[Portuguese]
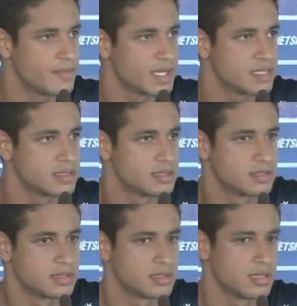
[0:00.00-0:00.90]

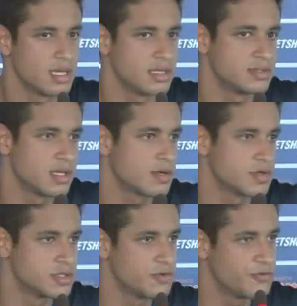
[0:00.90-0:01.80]
mas é isso é coisa do